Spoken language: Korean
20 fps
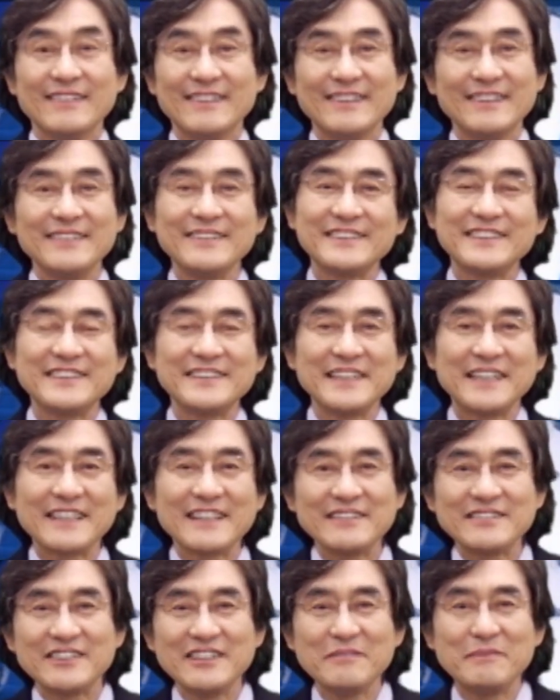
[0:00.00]
어,
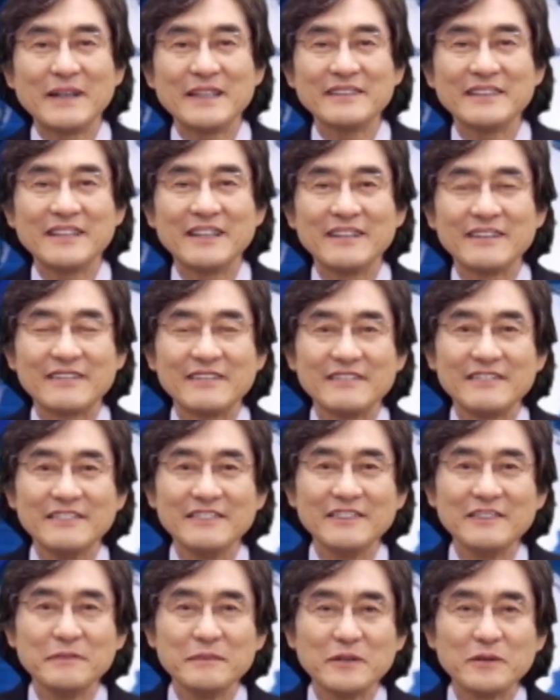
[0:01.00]
시작이 절반이라
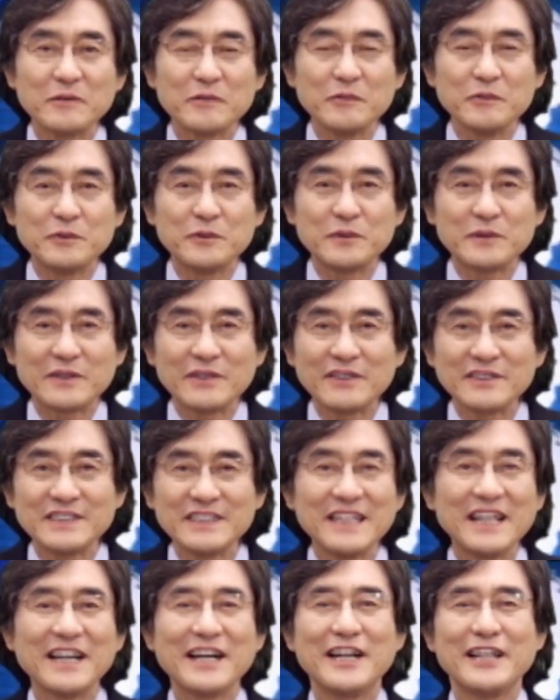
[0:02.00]
그러더니 그냥 후떡
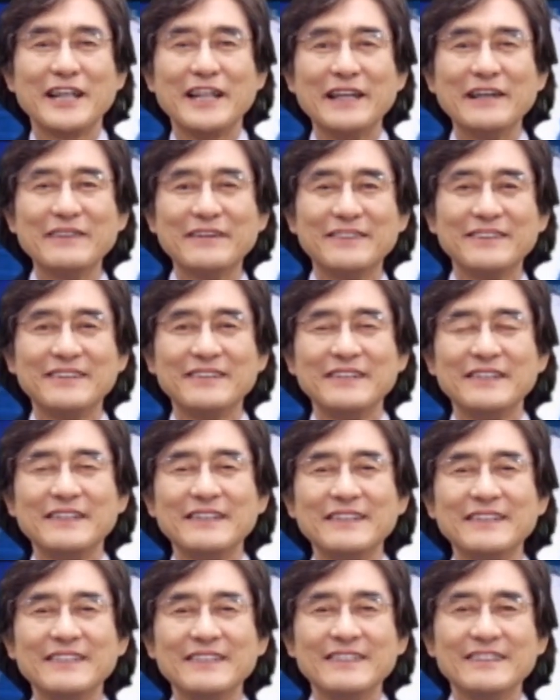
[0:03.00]
지나가네요.
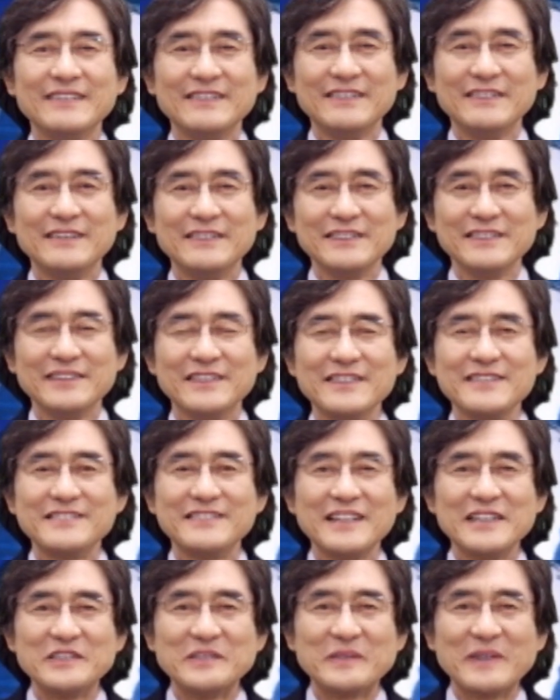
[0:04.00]
예,
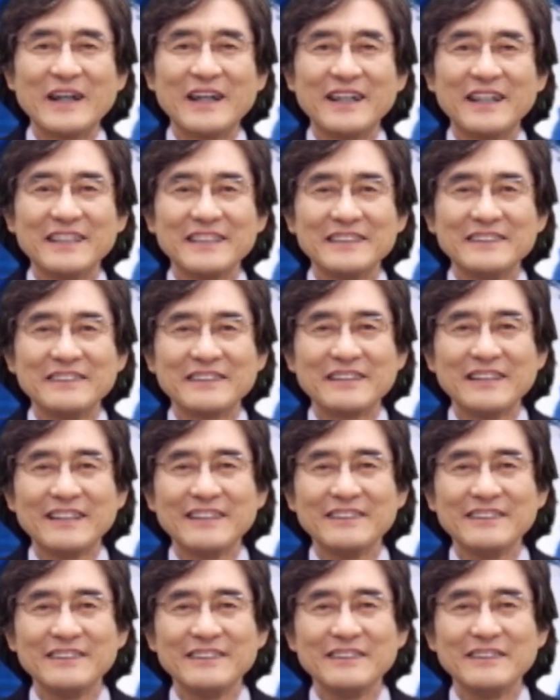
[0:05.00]
열주가
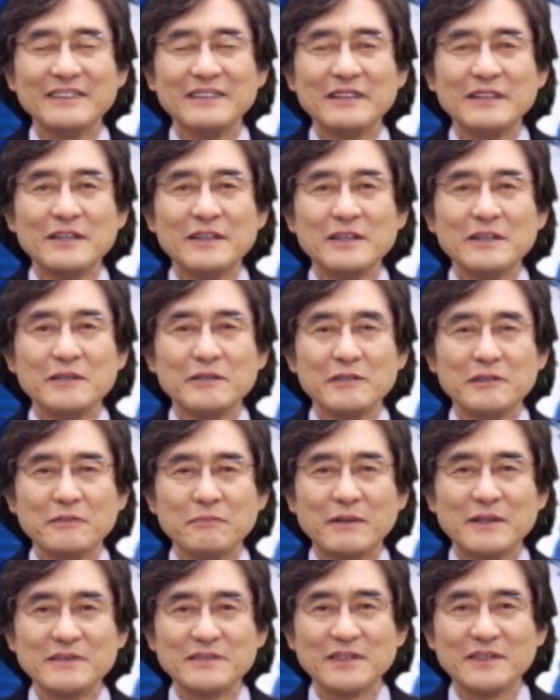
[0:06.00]
이렇게 이,
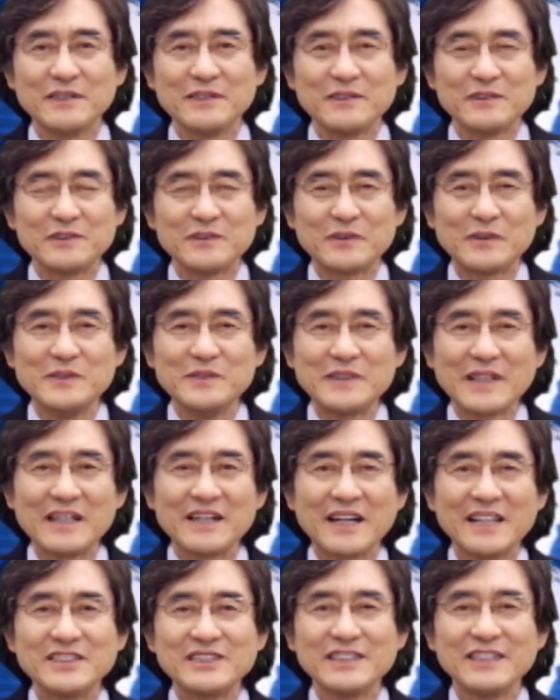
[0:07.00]
벌써
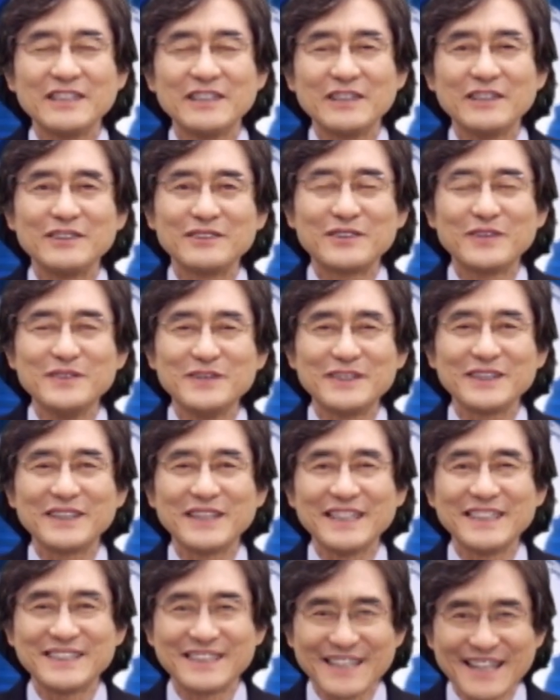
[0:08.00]
손살같이
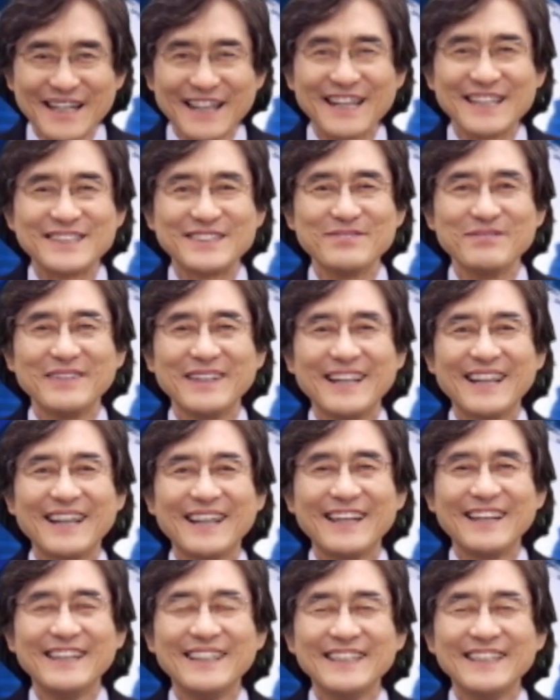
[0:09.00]
손쉽게 지나갔습니다.